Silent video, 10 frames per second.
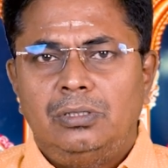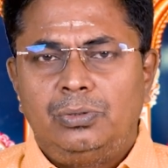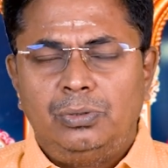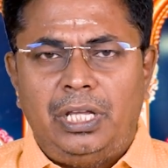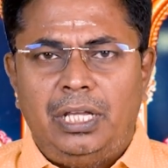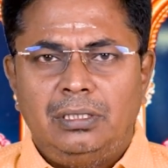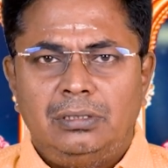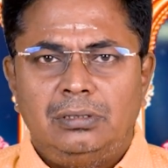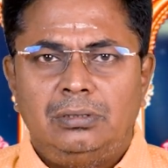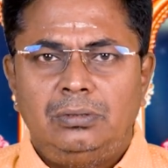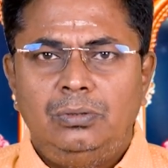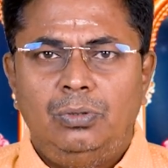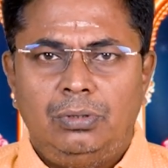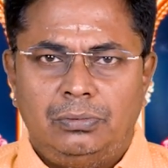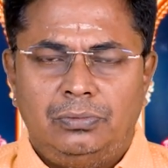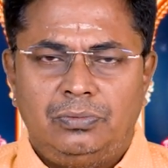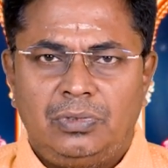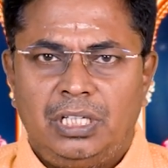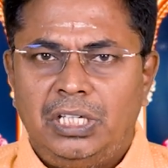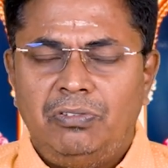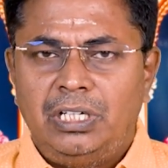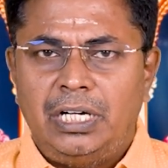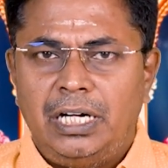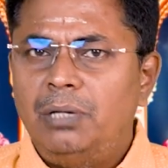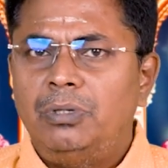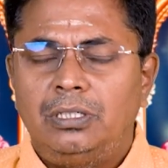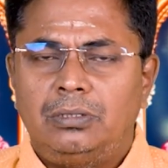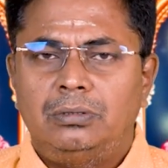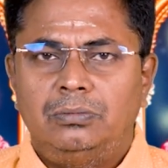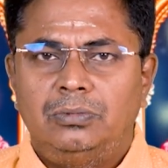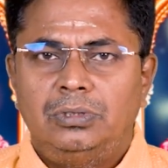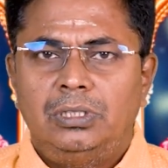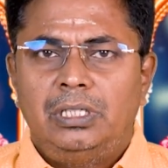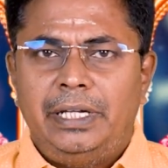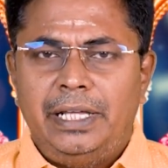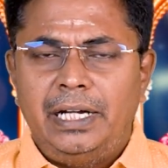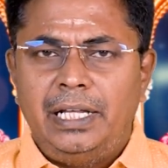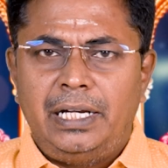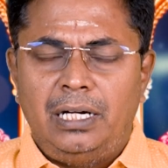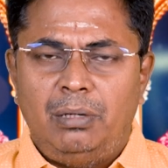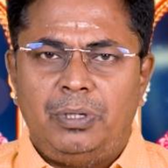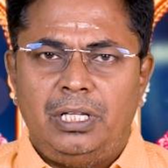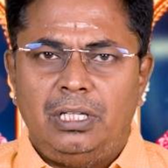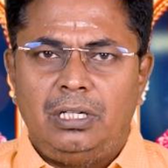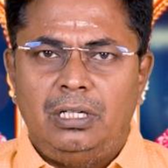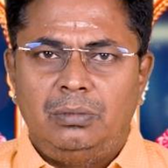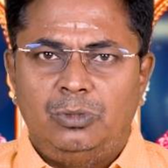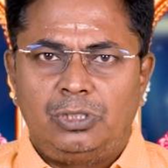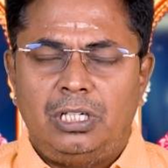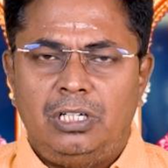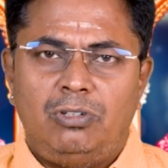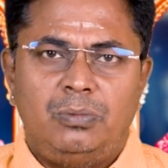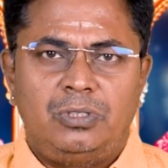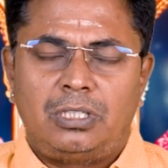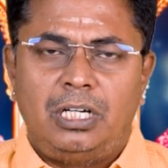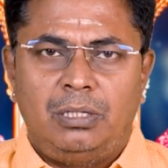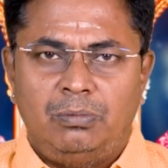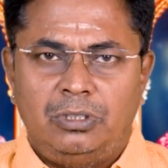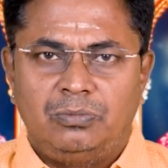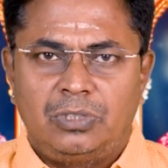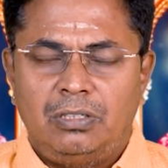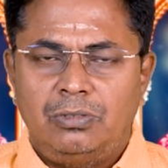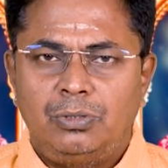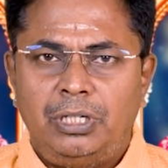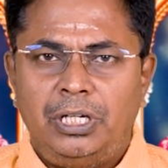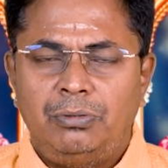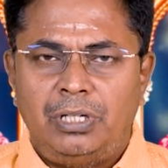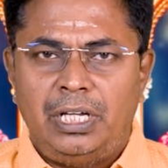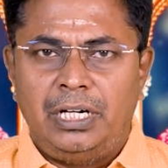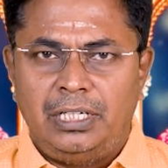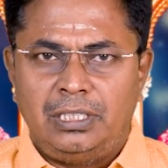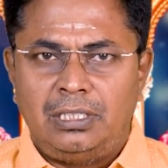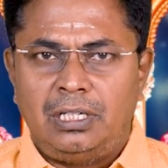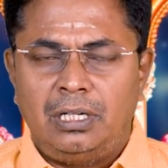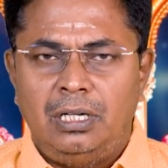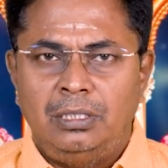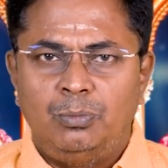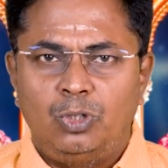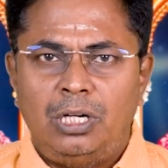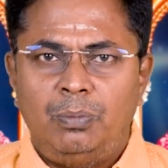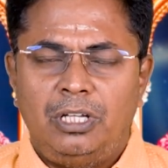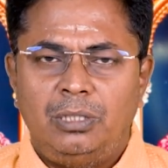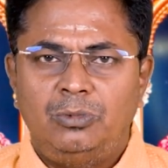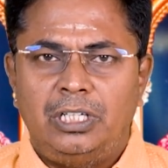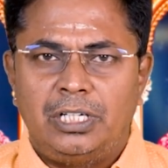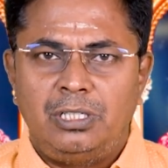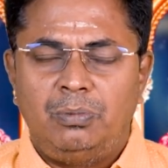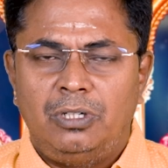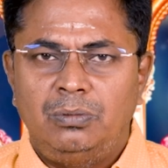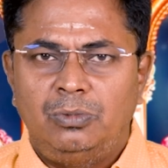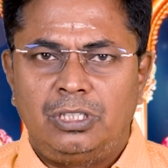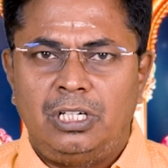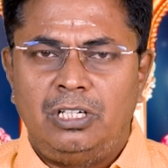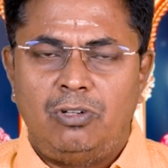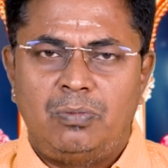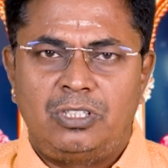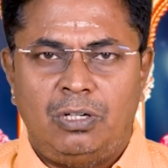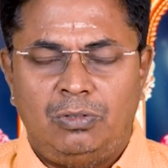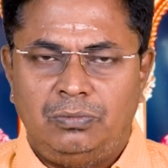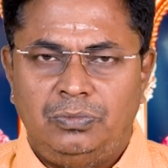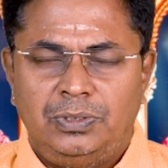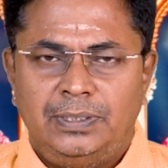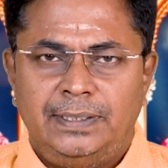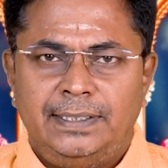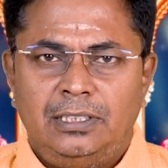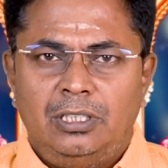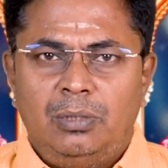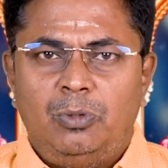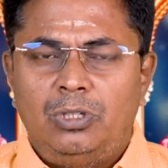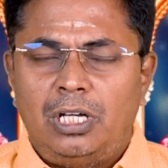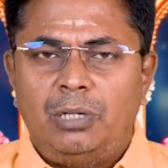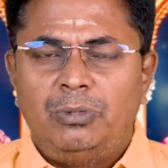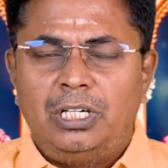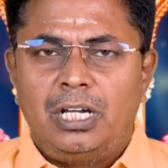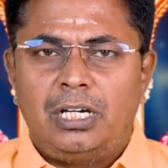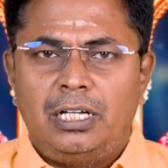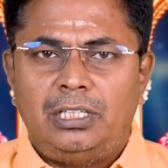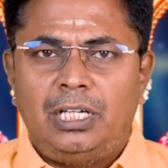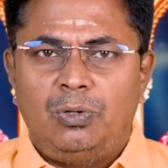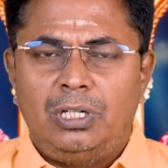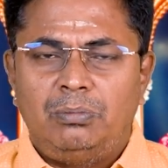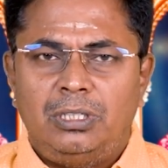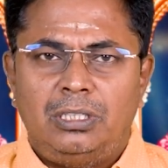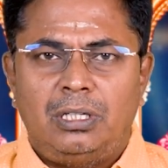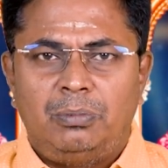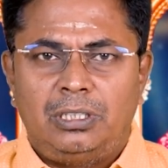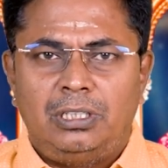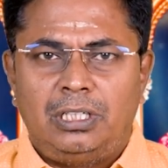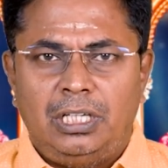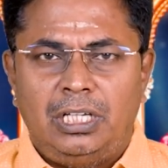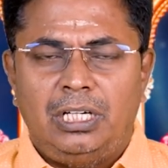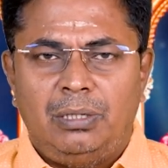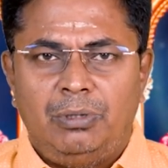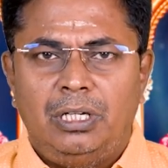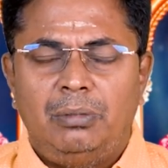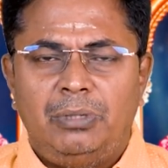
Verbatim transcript: சூரியன் குரு இவங்க ரெண்டு பேருக்கும் இரண்டு இரண்டு பாதங்கள் புஷ்கர நவாம்சத்தில் இடம்பெறும் அதாவது சூரியனுடைய நட்சத்திரங்கள் முதல் பாதமும் கடைசி பாதமும் புஷ்கர நவாம்சத்தில் வரும் இப்போ உதாரணமாக நீங்கள் கார்த்திகை ஒன்றாம் பாதத்தில் பிறந்திருக்கீங்க அப்படின்னா